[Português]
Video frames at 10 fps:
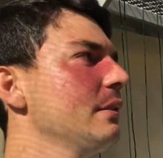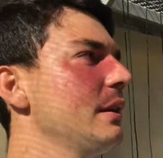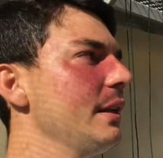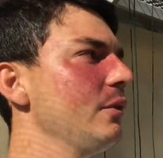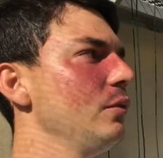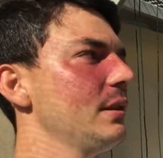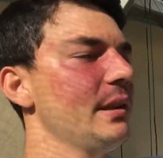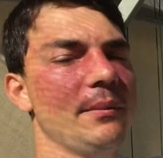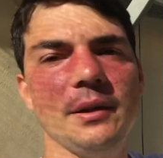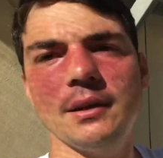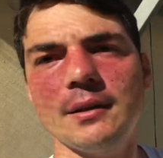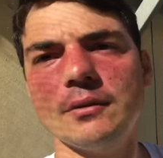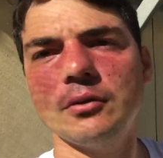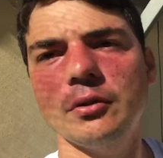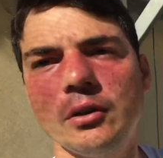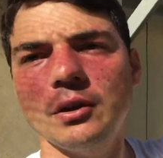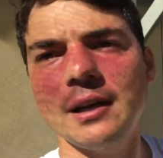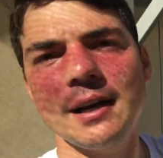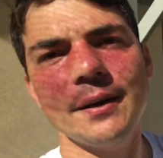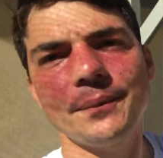Daí duas semanas, quando eu ia
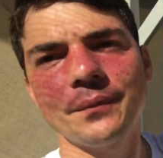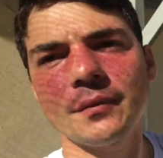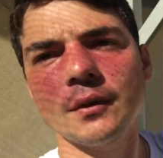olhar,